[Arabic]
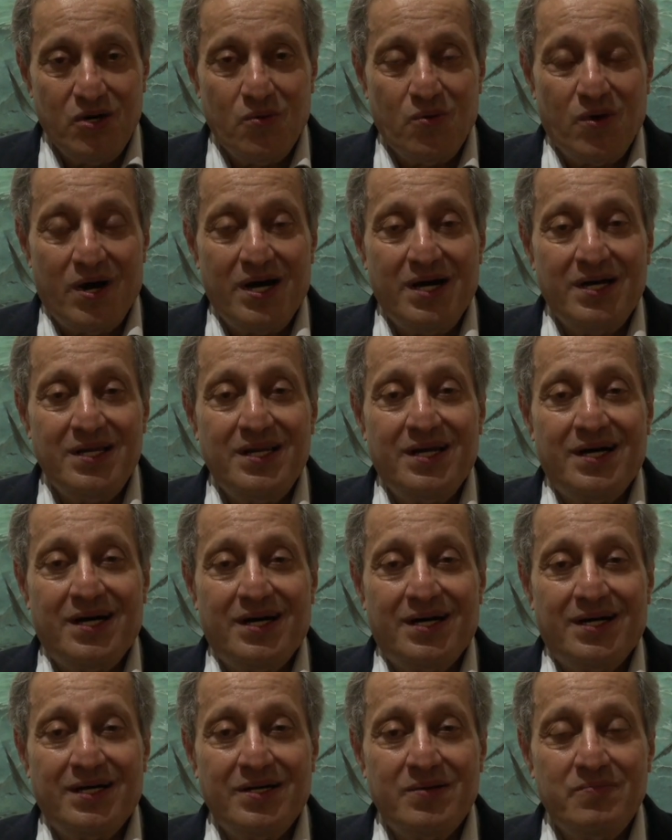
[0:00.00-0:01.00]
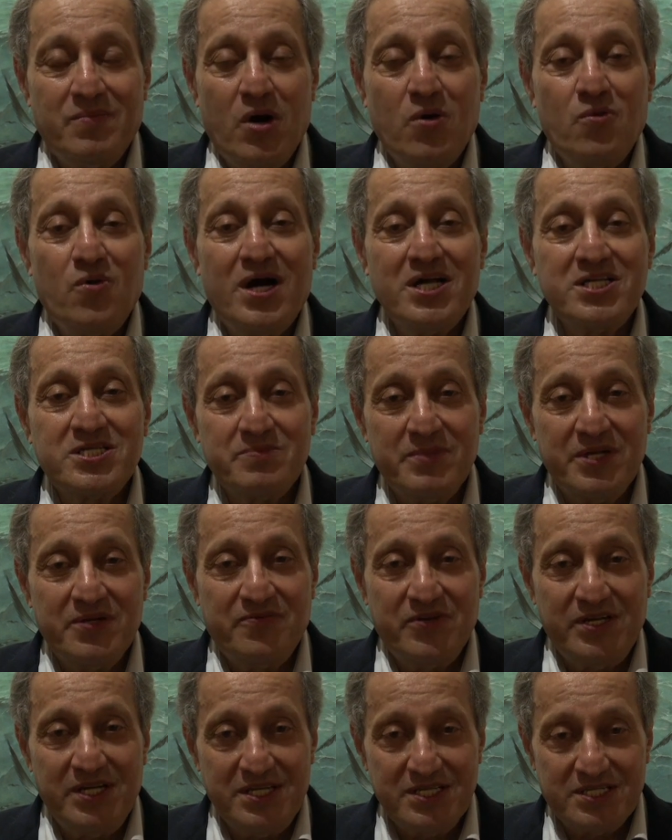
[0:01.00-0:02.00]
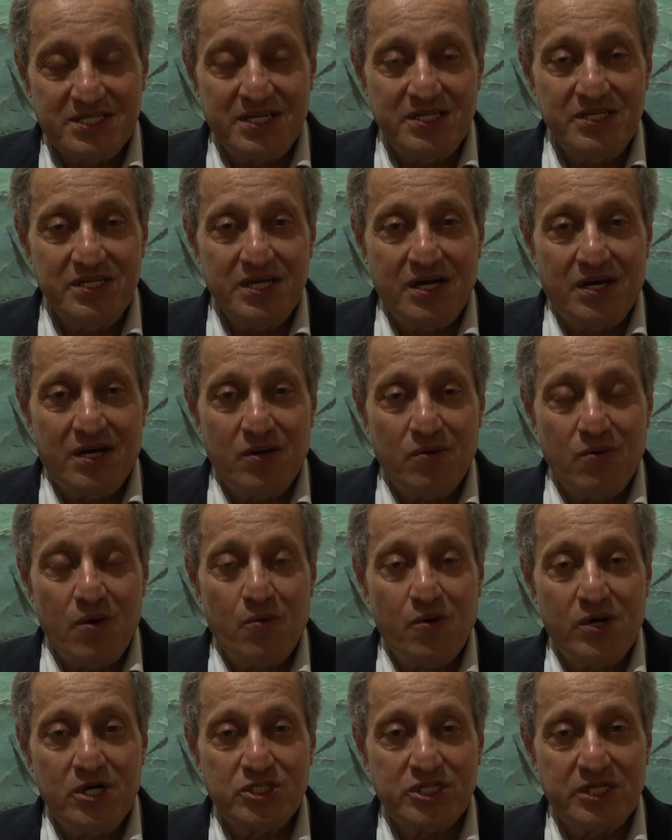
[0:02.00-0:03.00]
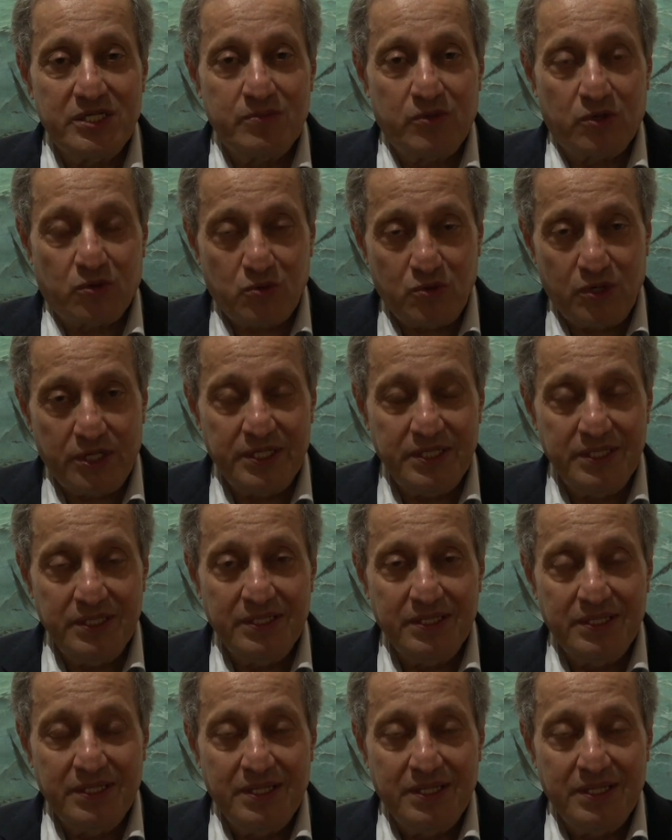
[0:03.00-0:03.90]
وعلى ما هو أثمن في الإنسانية وهو الجانب الروحي